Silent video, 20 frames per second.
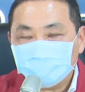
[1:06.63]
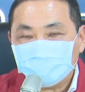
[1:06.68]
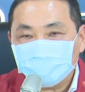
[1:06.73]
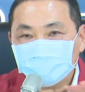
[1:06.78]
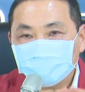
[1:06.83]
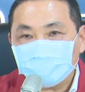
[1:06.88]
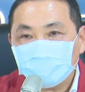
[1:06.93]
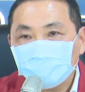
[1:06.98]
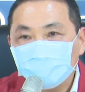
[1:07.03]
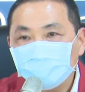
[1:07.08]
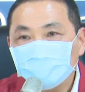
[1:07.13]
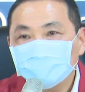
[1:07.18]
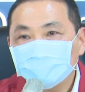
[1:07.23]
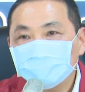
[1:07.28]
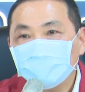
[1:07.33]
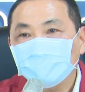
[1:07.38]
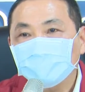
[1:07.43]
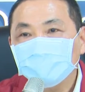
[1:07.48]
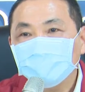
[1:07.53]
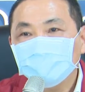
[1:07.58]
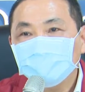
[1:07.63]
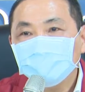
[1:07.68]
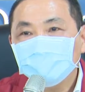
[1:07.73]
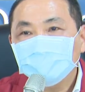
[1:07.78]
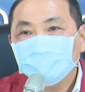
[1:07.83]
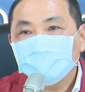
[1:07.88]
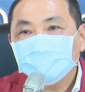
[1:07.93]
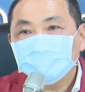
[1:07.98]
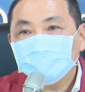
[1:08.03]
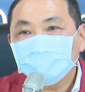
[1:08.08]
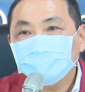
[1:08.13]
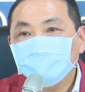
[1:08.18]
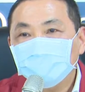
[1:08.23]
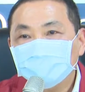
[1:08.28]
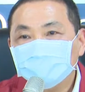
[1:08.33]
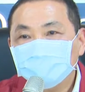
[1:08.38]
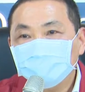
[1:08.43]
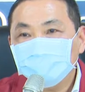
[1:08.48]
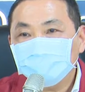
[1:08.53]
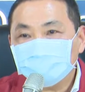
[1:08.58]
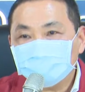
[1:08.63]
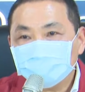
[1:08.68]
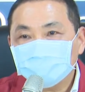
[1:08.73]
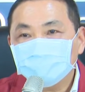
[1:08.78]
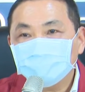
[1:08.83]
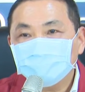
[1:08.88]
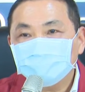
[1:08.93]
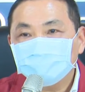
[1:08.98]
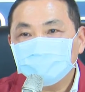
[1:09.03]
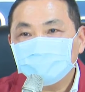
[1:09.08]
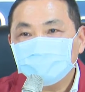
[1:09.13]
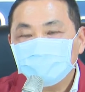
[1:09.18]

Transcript: 的掌控上，新北市一直